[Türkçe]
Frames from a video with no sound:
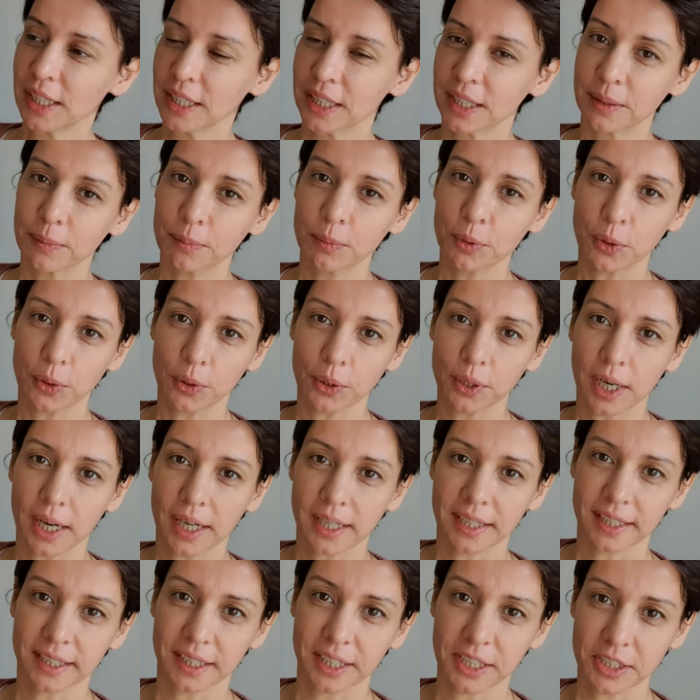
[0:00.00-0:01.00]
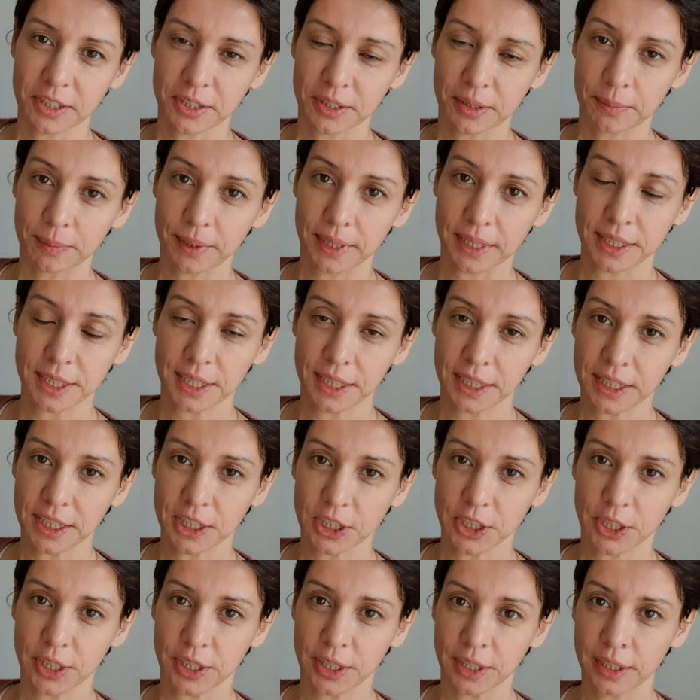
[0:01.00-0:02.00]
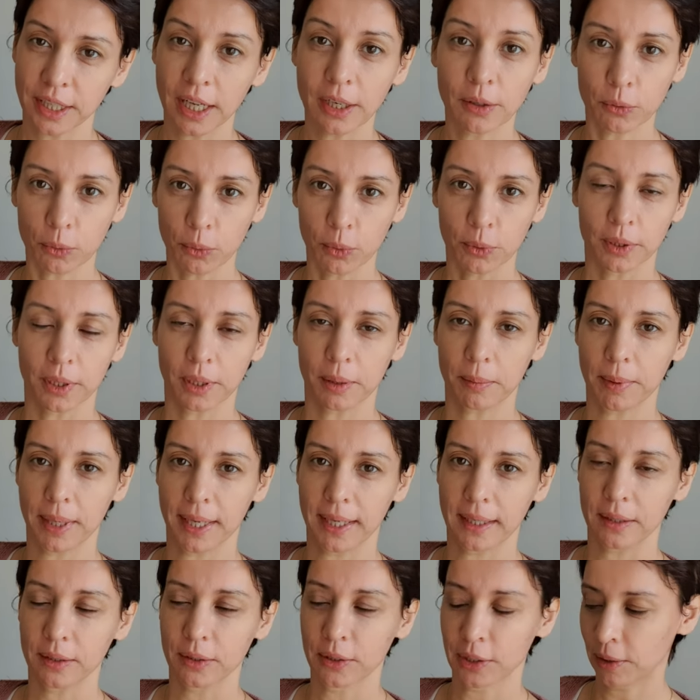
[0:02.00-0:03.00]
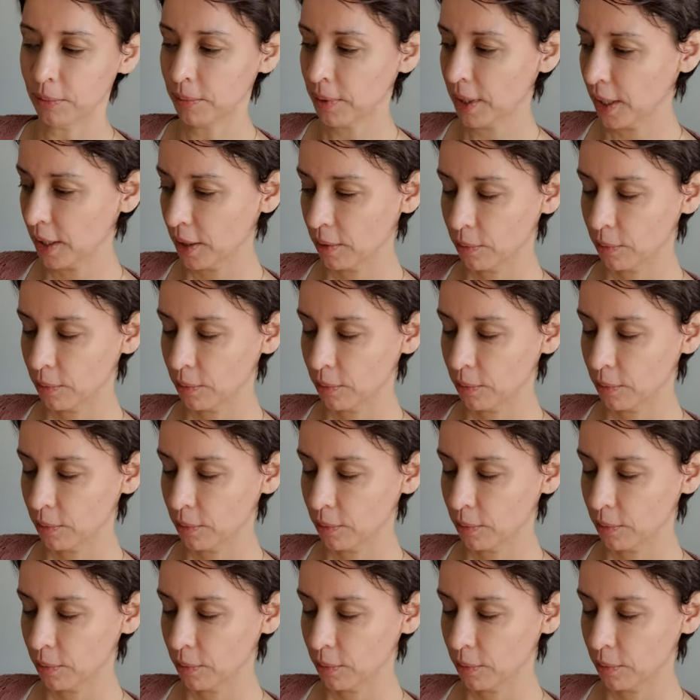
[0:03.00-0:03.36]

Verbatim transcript: Ee, bugün arkadaşlarım gelecek iş yerinden. Onları bekliyorum.